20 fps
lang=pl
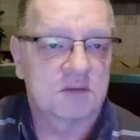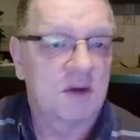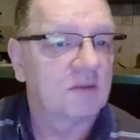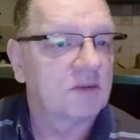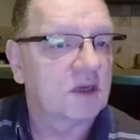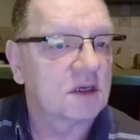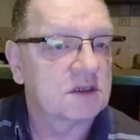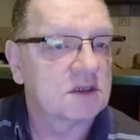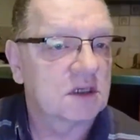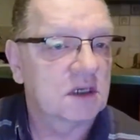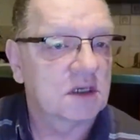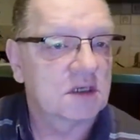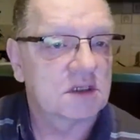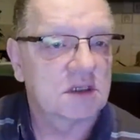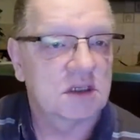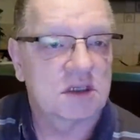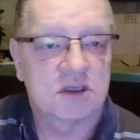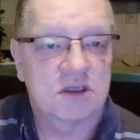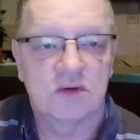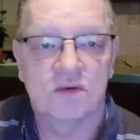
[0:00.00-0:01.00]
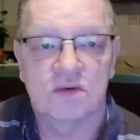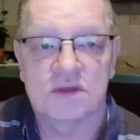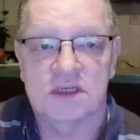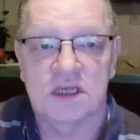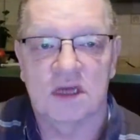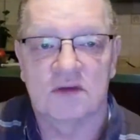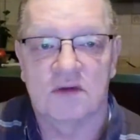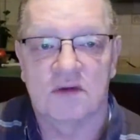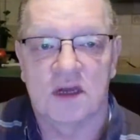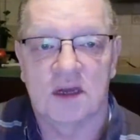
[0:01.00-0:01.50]
Mam nadzieję, że jeśli
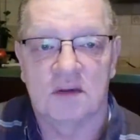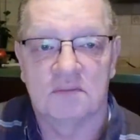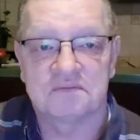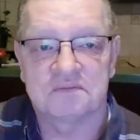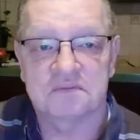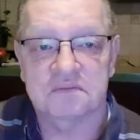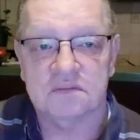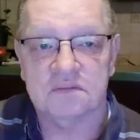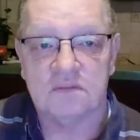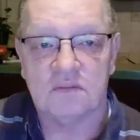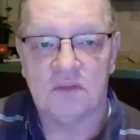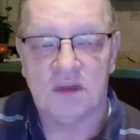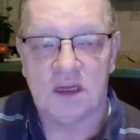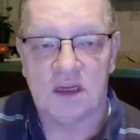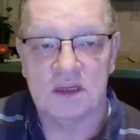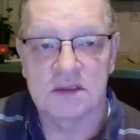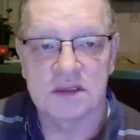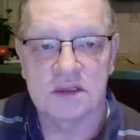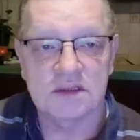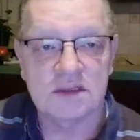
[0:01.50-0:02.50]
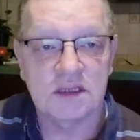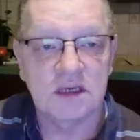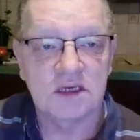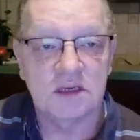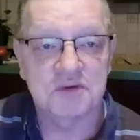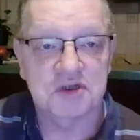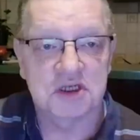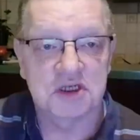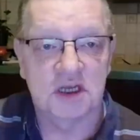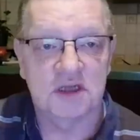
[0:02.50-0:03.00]
ustawa
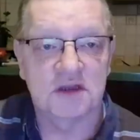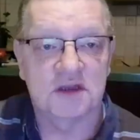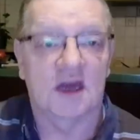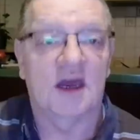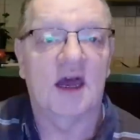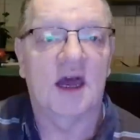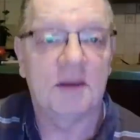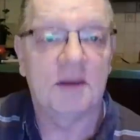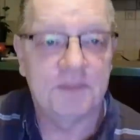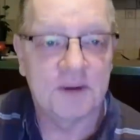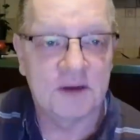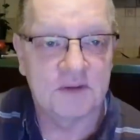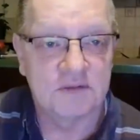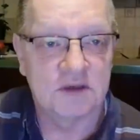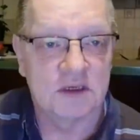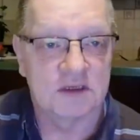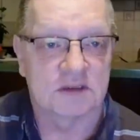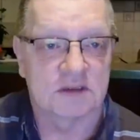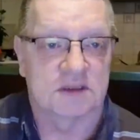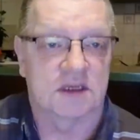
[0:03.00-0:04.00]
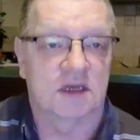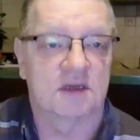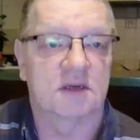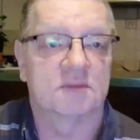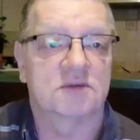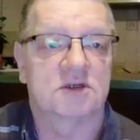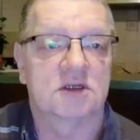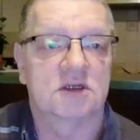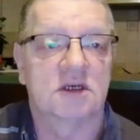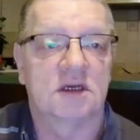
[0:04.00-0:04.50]
zostanie przyjęta, a pewnie zostanie
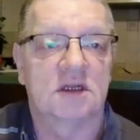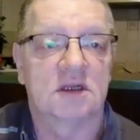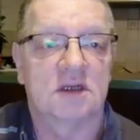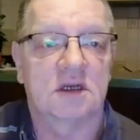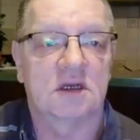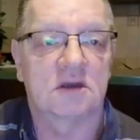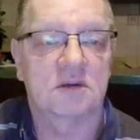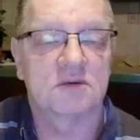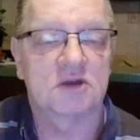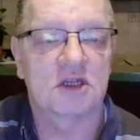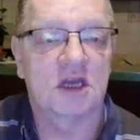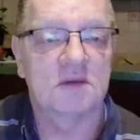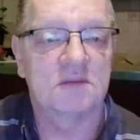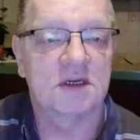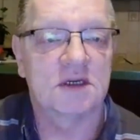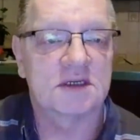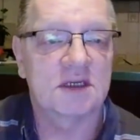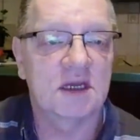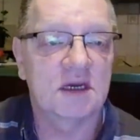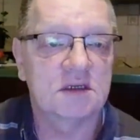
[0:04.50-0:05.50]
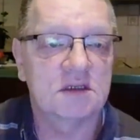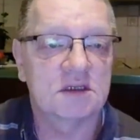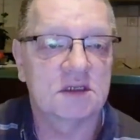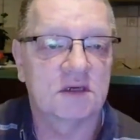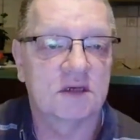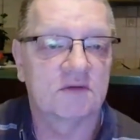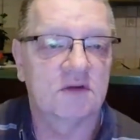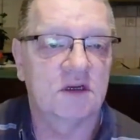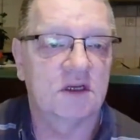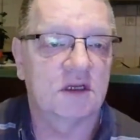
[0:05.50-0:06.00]
przyjęta, to przynajmniej znajdzie
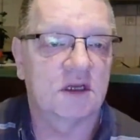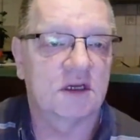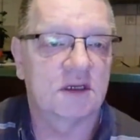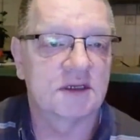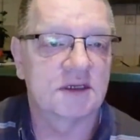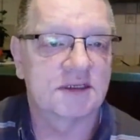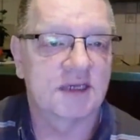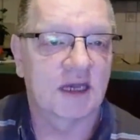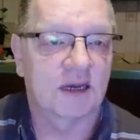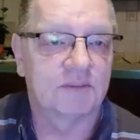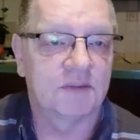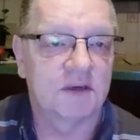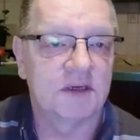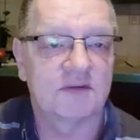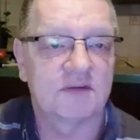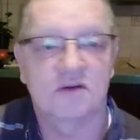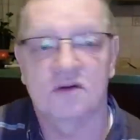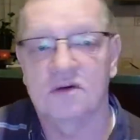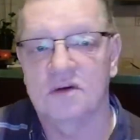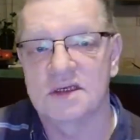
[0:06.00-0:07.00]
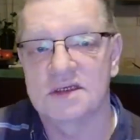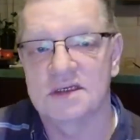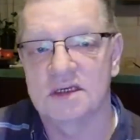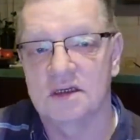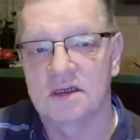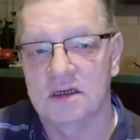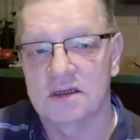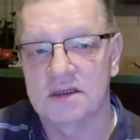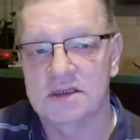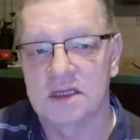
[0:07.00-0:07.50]
się w niej taki zapis, w której
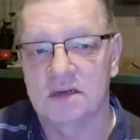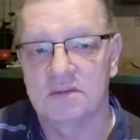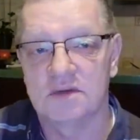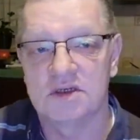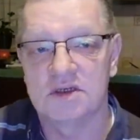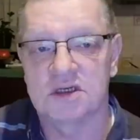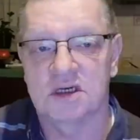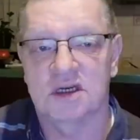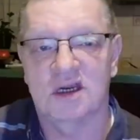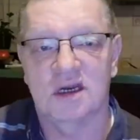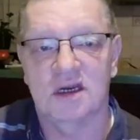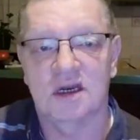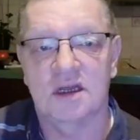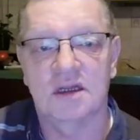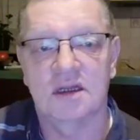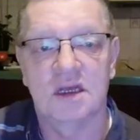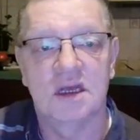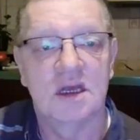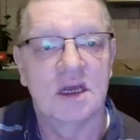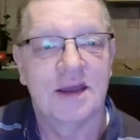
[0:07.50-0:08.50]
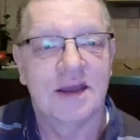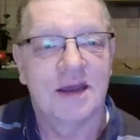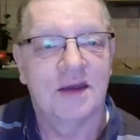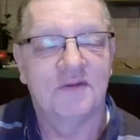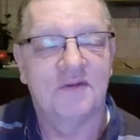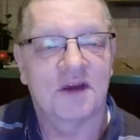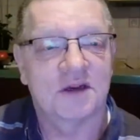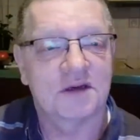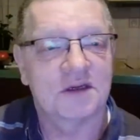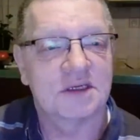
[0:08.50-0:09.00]
sygnalista będzie karany
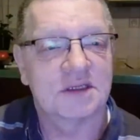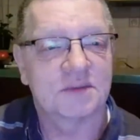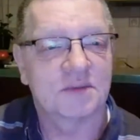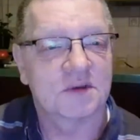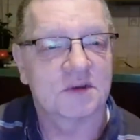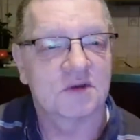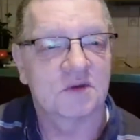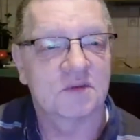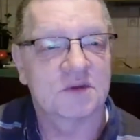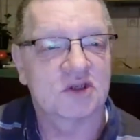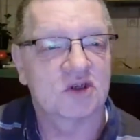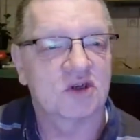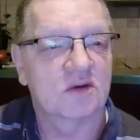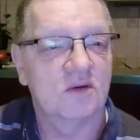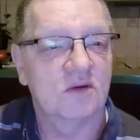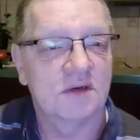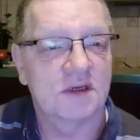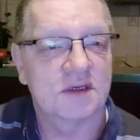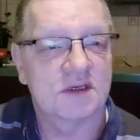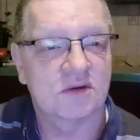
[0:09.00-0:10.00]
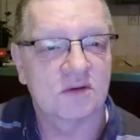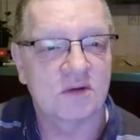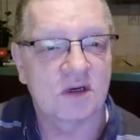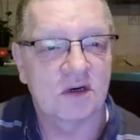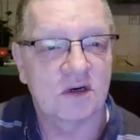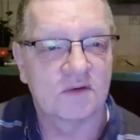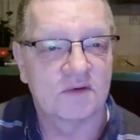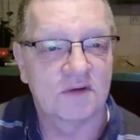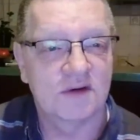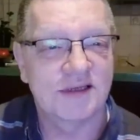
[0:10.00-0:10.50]
w jakiś sposób szczególnie
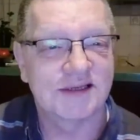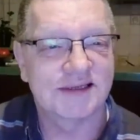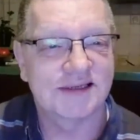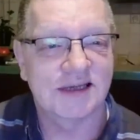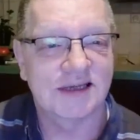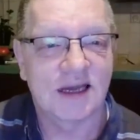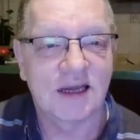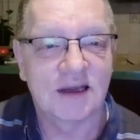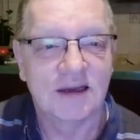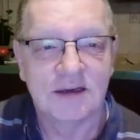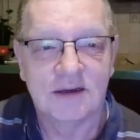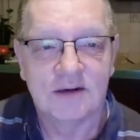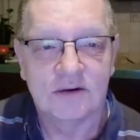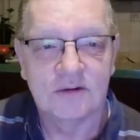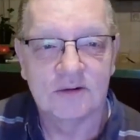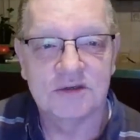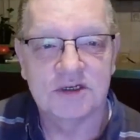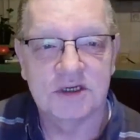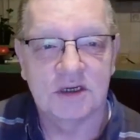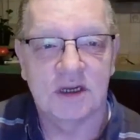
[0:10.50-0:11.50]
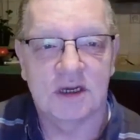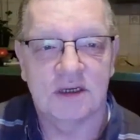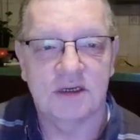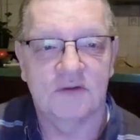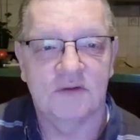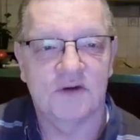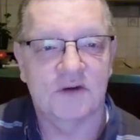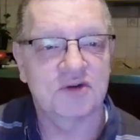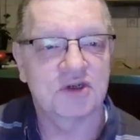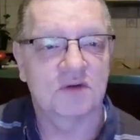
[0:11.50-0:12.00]
surowy za udzielanie
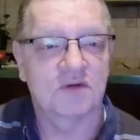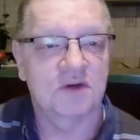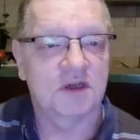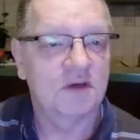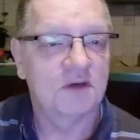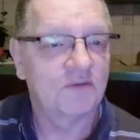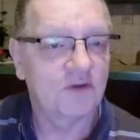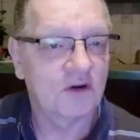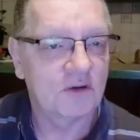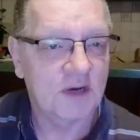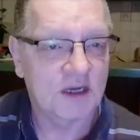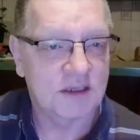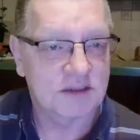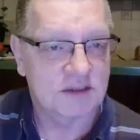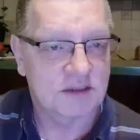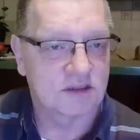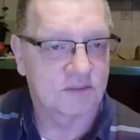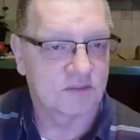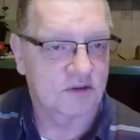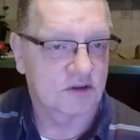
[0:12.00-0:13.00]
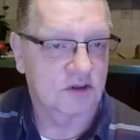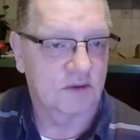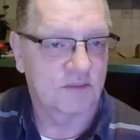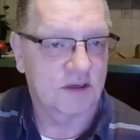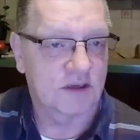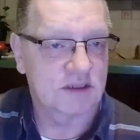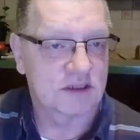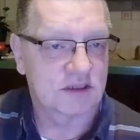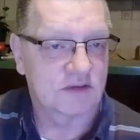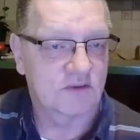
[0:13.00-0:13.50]
fałszywych informacji, proszę
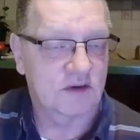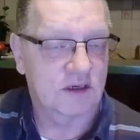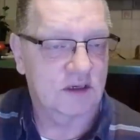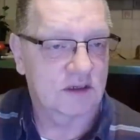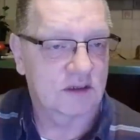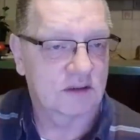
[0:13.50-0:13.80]
Państwa.